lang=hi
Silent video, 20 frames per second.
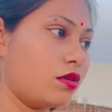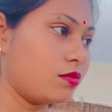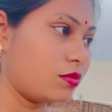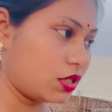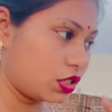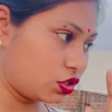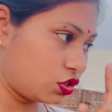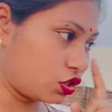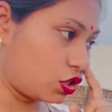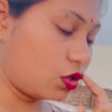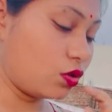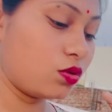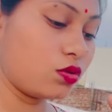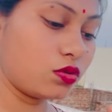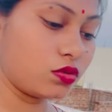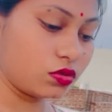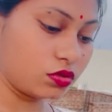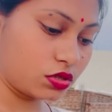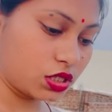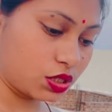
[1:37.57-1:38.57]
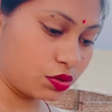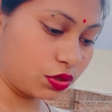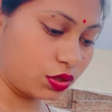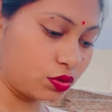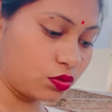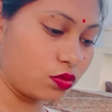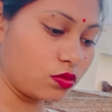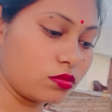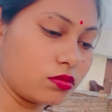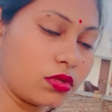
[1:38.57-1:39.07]
बस चलो
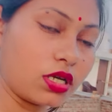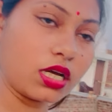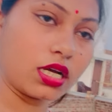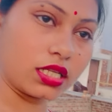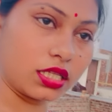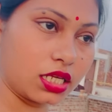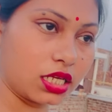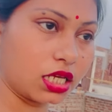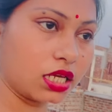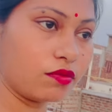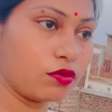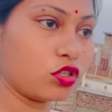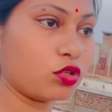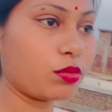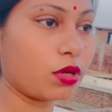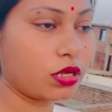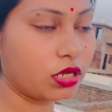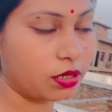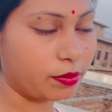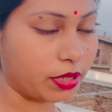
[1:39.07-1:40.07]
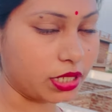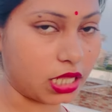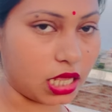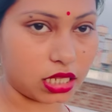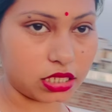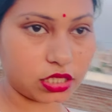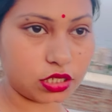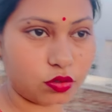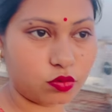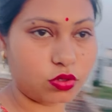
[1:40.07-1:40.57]
स्वीटू कर देंगे वो तो मैं इन्हें
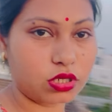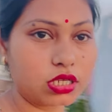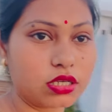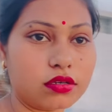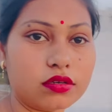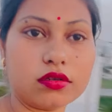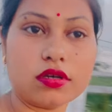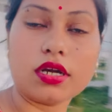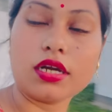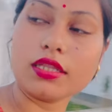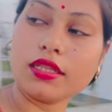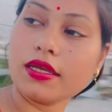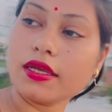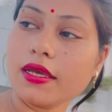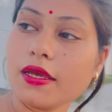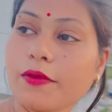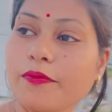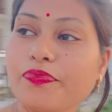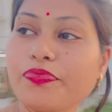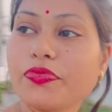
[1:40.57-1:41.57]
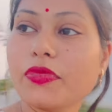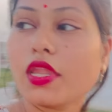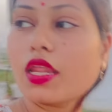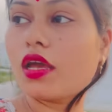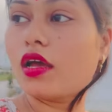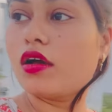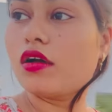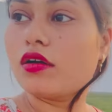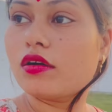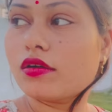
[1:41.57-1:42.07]
बताती रहूँगी कर देंगे
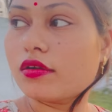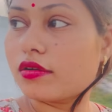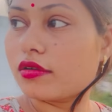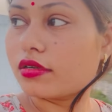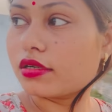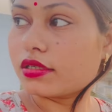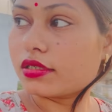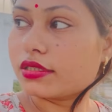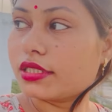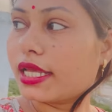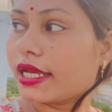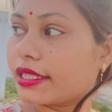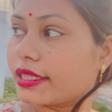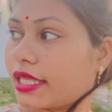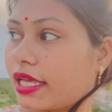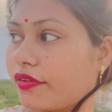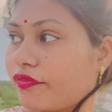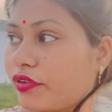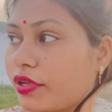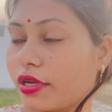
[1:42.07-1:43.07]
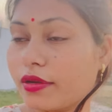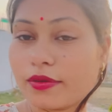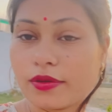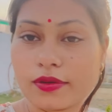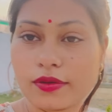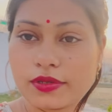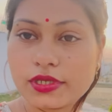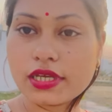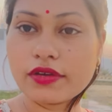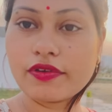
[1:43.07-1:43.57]
और देखते हैं फिर
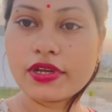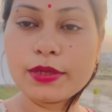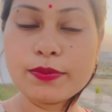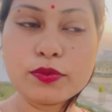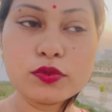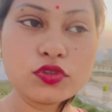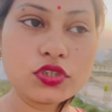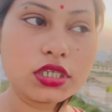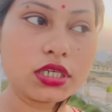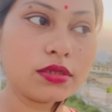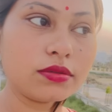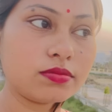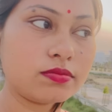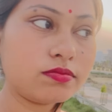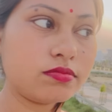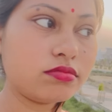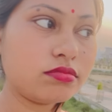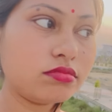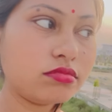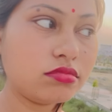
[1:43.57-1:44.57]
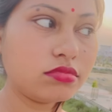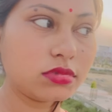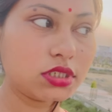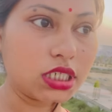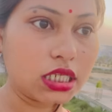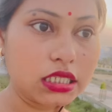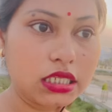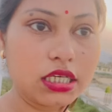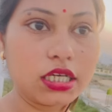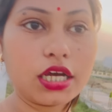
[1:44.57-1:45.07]
ये वाली पूजा ना
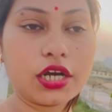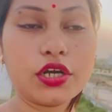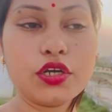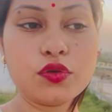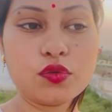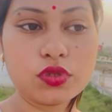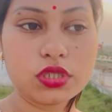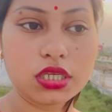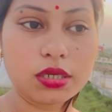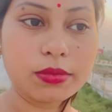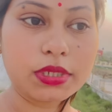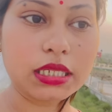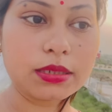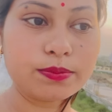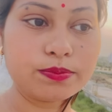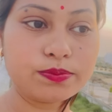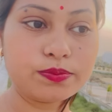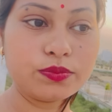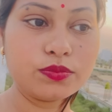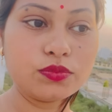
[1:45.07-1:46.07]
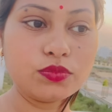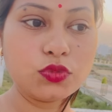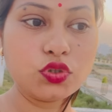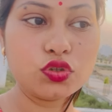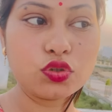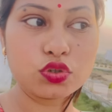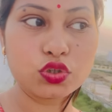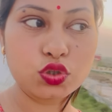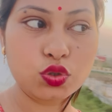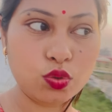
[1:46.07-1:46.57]
जल्दी करनी होती है मतलब
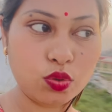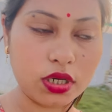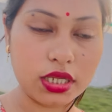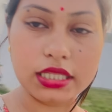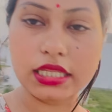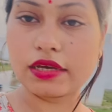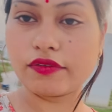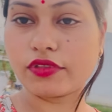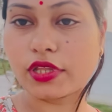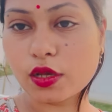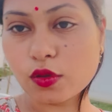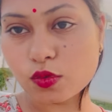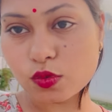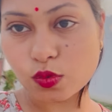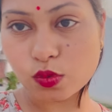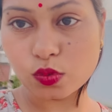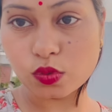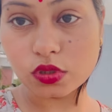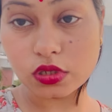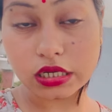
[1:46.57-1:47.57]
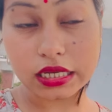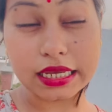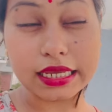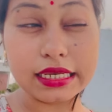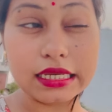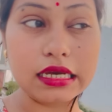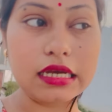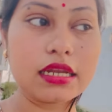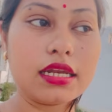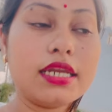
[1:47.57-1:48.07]
जो सूर्य देवता हैं उनके
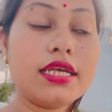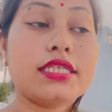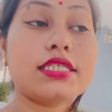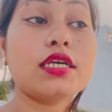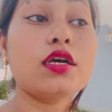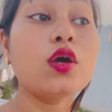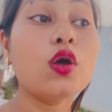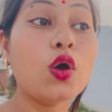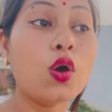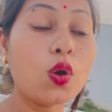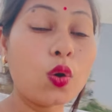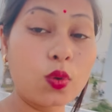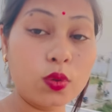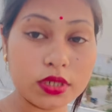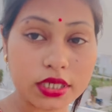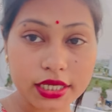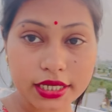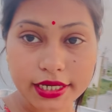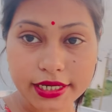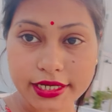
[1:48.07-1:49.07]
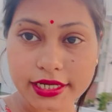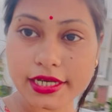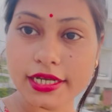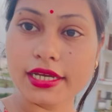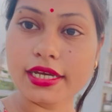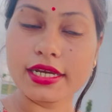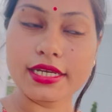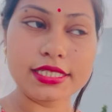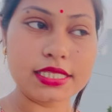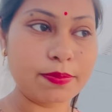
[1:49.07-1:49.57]
निकलने से उनकी किरणें
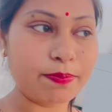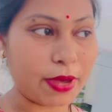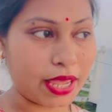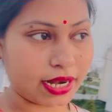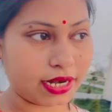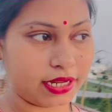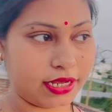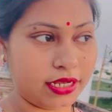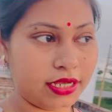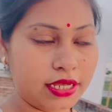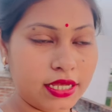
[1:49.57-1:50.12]
निकलने से पहले